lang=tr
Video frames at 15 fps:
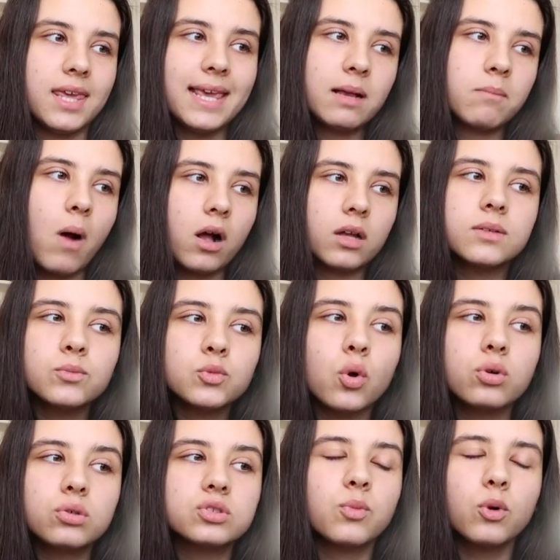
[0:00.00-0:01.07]
İlk baktım
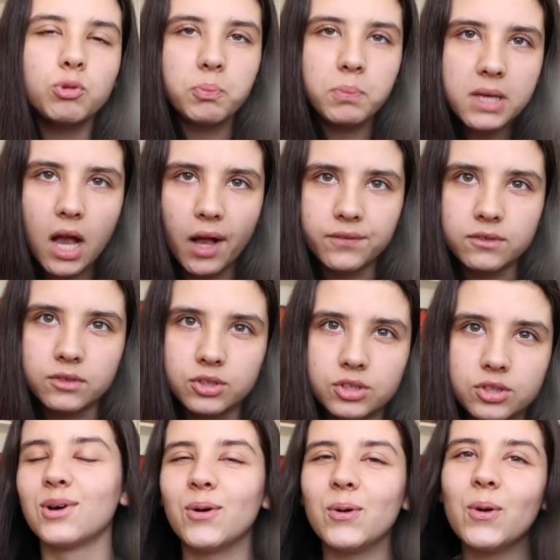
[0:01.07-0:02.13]
9 boş bir yanlış.
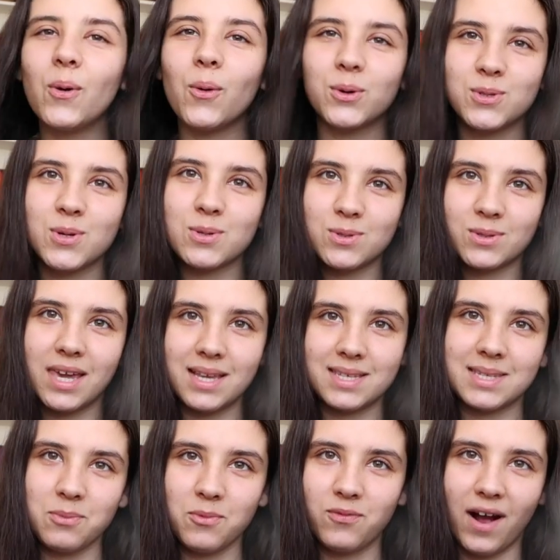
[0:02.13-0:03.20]
Sonra o çocuğu
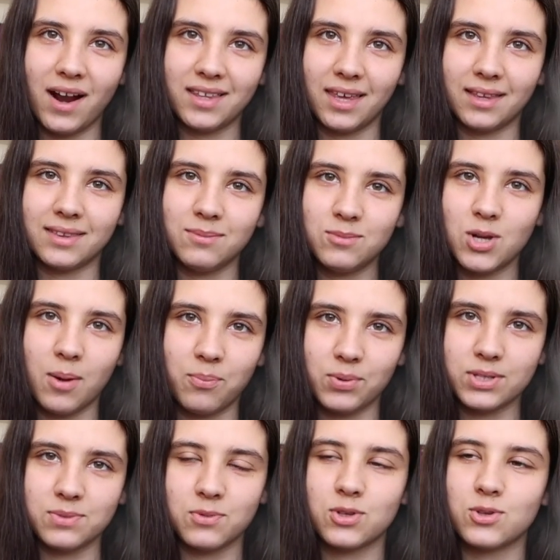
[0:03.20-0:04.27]
geçtiğimi fark ettim
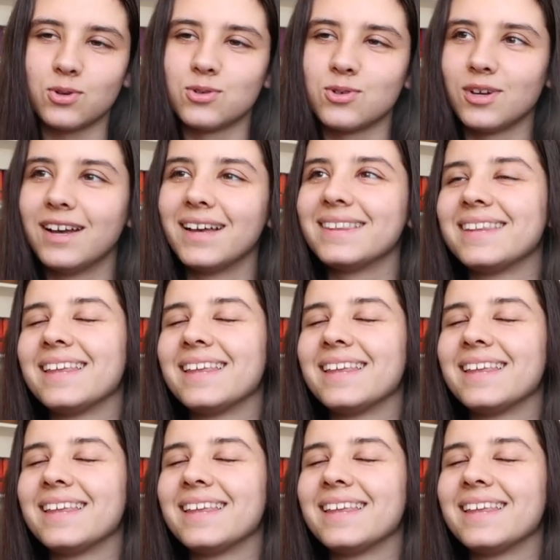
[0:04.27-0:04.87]
çaprazındaki çocuğu.